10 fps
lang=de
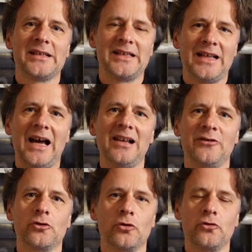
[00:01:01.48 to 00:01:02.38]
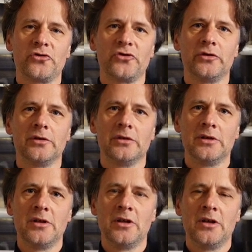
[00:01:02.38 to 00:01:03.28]
in allen Größen.
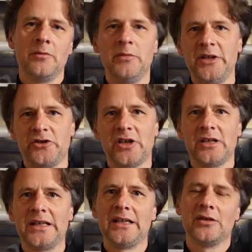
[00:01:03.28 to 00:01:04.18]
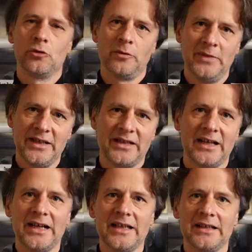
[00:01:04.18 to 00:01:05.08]
Mietcelli und
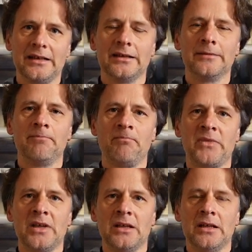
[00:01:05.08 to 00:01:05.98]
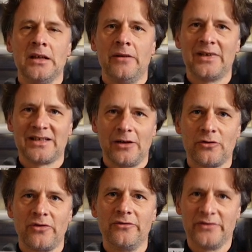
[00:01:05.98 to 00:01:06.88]
Mietgeigen, was
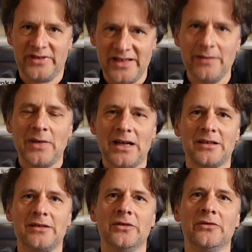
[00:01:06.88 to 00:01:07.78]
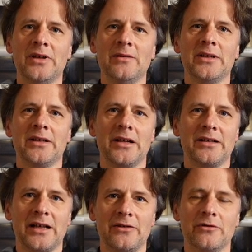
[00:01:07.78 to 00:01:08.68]
auch Sinn macht, weil man
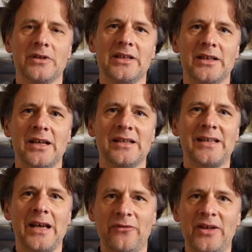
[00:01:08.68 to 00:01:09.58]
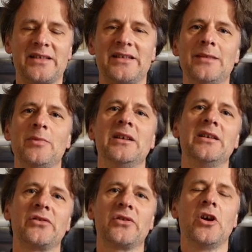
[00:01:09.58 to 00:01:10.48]
dadurch sehr flexibel
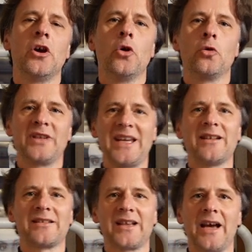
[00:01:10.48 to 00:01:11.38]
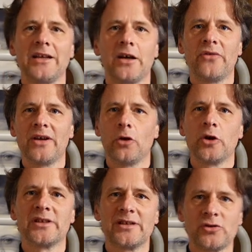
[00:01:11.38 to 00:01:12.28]
ist und jederzeit auf ein
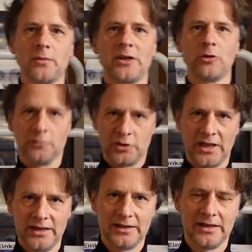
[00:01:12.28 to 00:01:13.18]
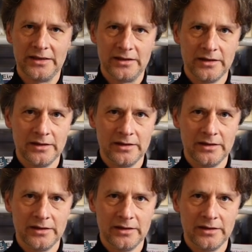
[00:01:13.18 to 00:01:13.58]
neues Instrument umsteigen kann.